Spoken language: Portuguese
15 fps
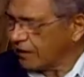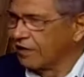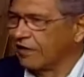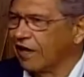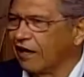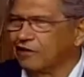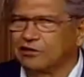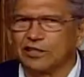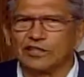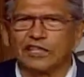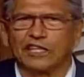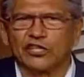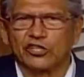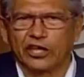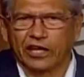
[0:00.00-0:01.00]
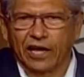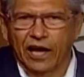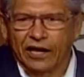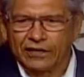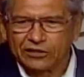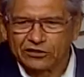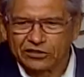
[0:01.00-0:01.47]
E aí você tem que
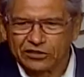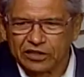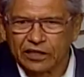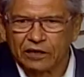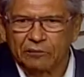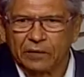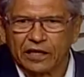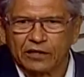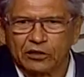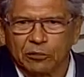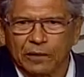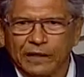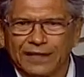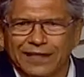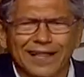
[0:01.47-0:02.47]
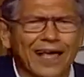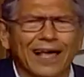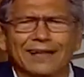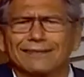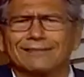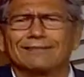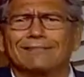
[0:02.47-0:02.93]
chegar e dizer, mãe, toma aqui. Não,
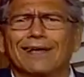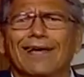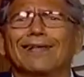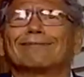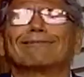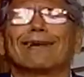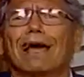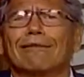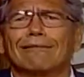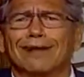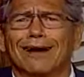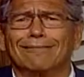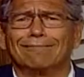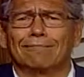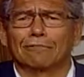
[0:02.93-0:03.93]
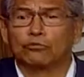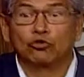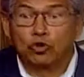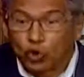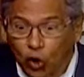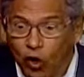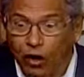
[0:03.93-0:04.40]
ela não, ela não quero, não.
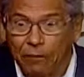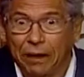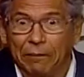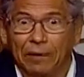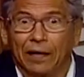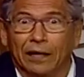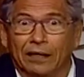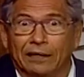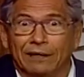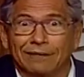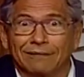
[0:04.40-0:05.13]
Toma, mãe!